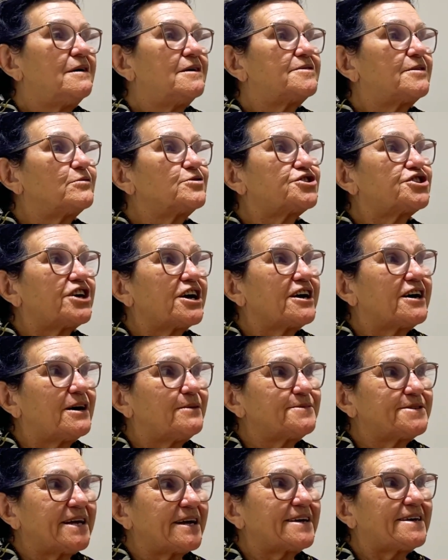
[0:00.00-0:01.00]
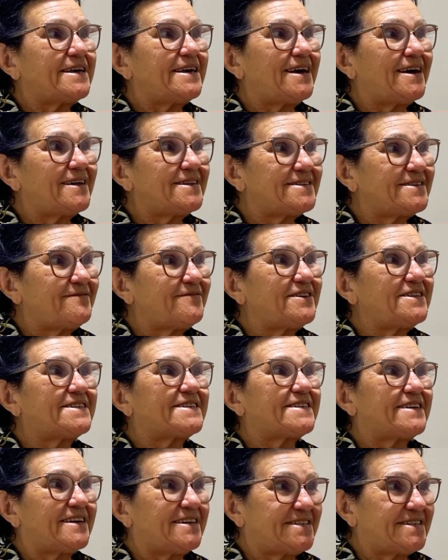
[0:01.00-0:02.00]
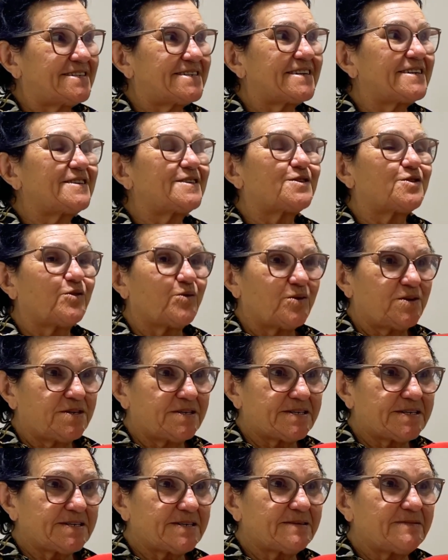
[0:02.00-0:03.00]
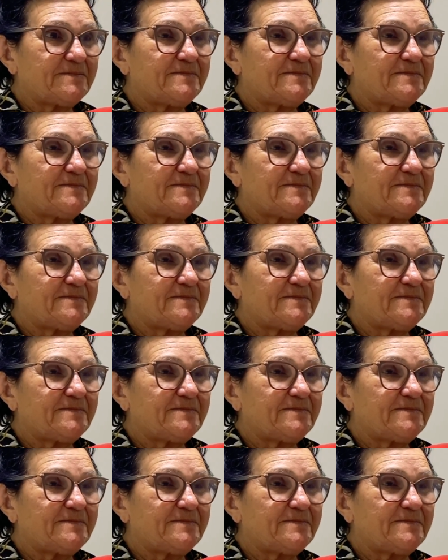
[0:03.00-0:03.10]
então chegamos a 526 inscrições.